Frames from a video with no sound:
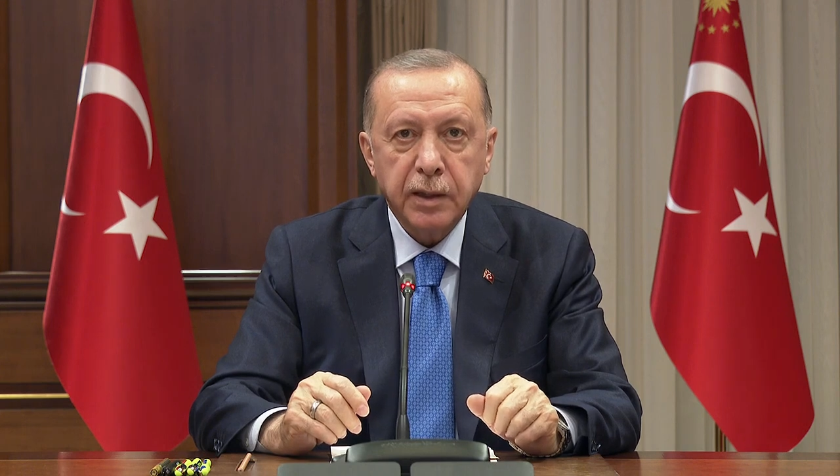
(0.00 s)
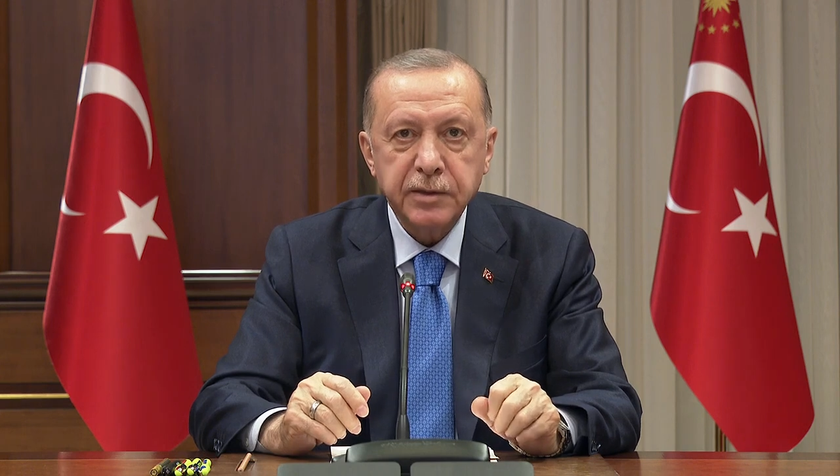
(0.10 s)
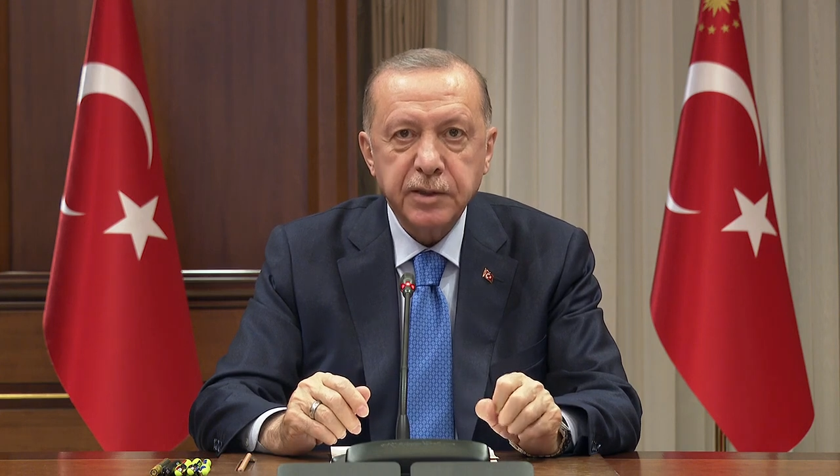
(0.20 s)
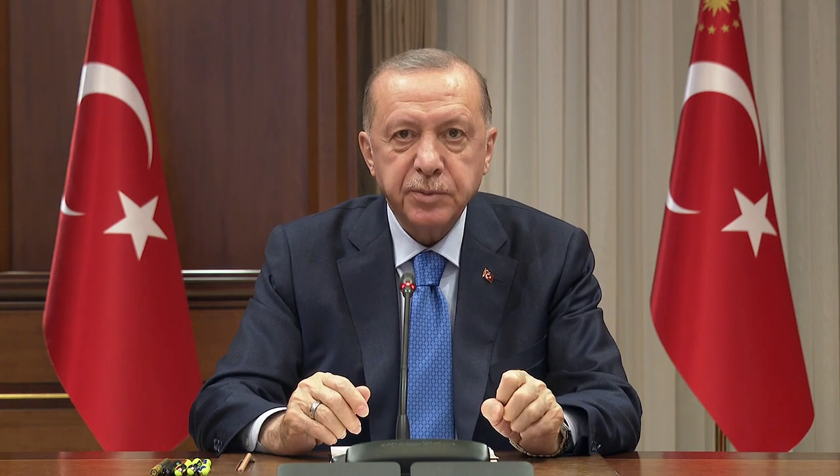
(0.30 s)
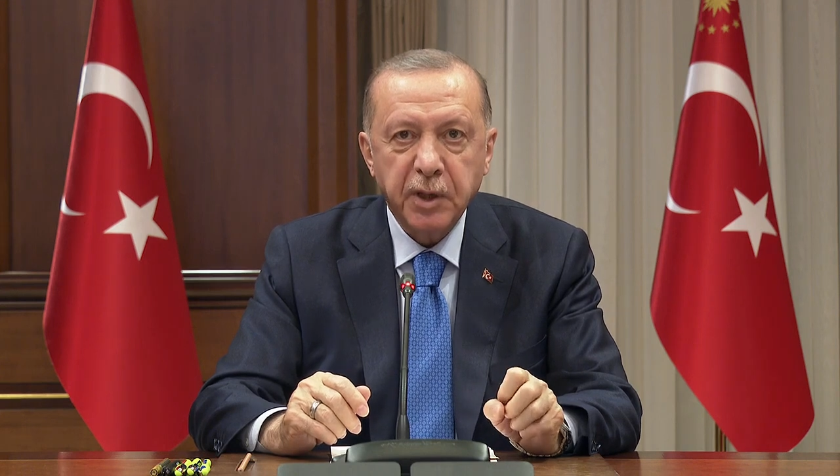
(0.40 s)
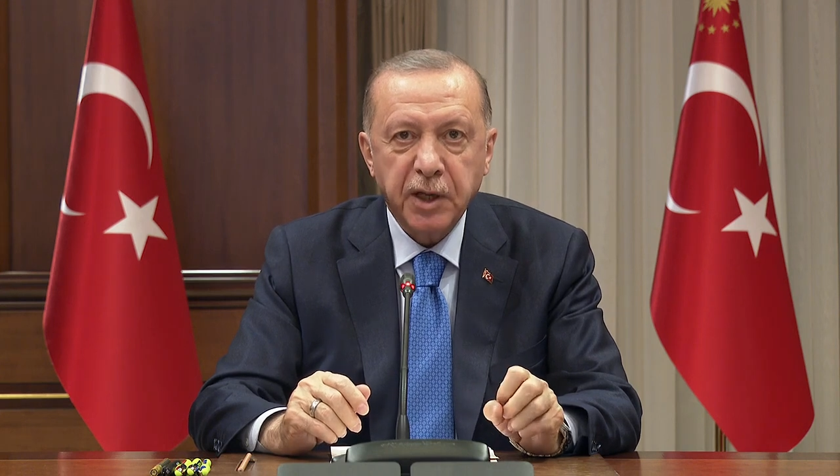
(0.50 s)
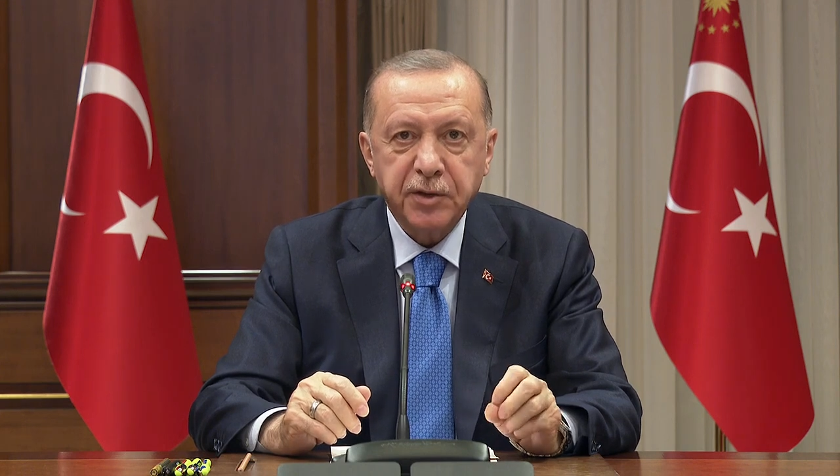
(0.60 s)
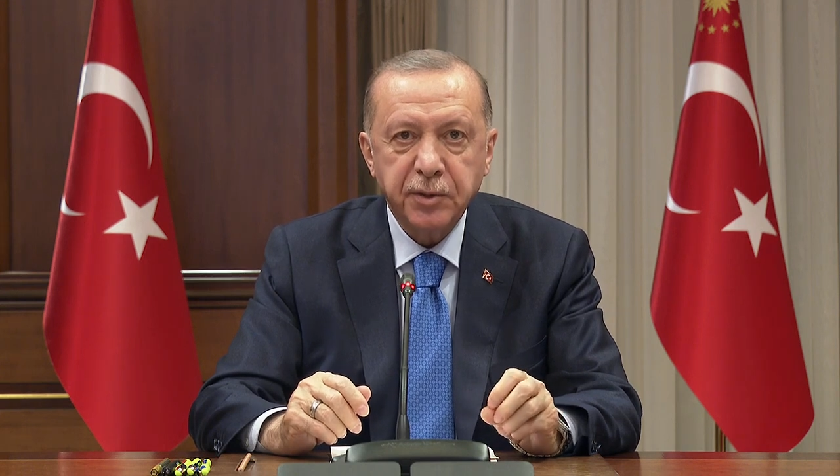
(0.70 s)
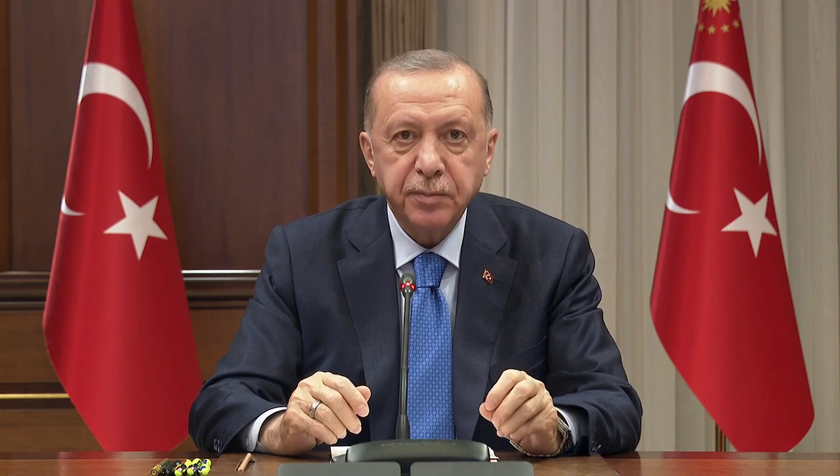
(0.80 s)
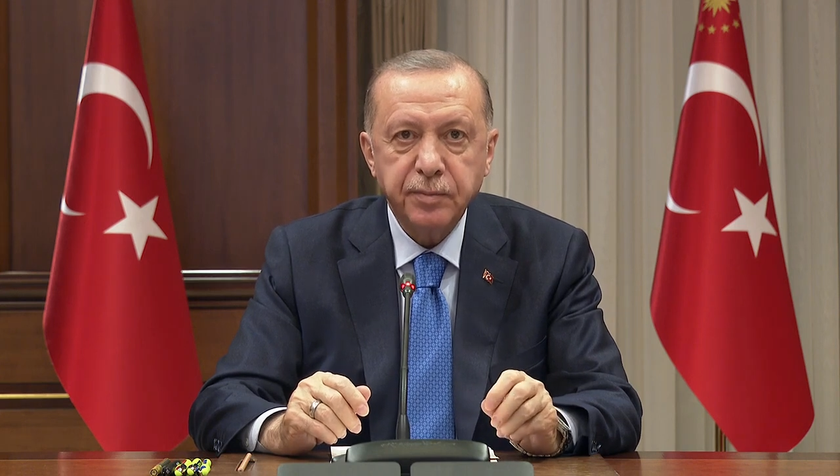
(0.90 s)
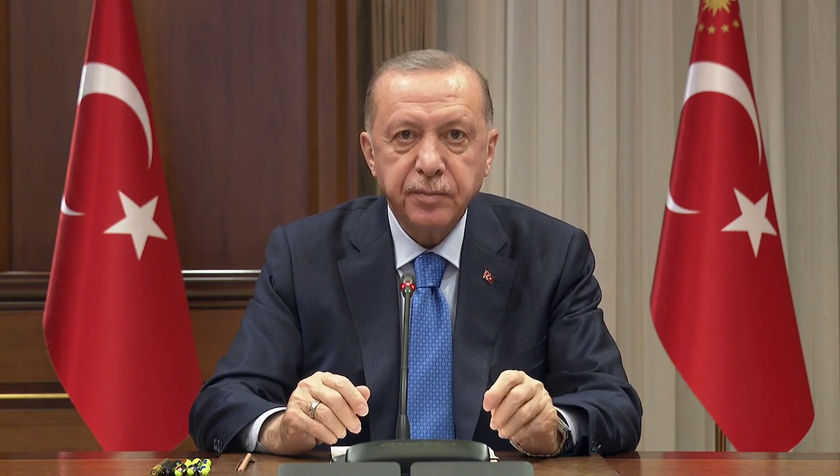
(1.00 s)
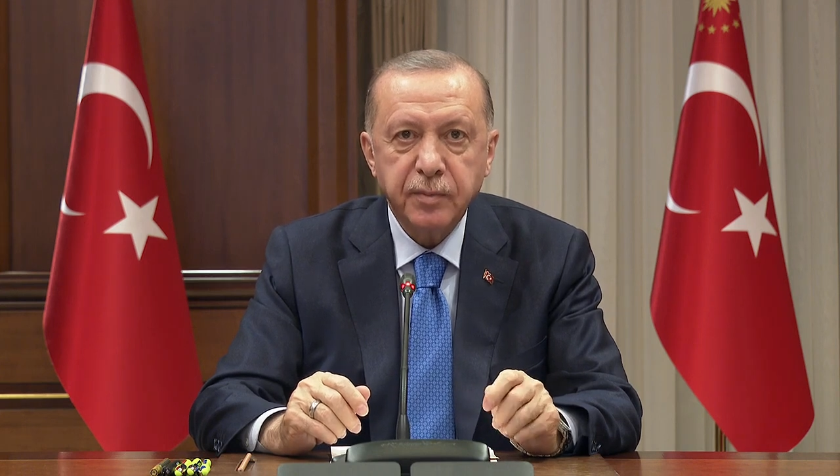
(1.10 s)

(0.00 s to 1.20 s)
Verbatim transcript: Aziz milletim,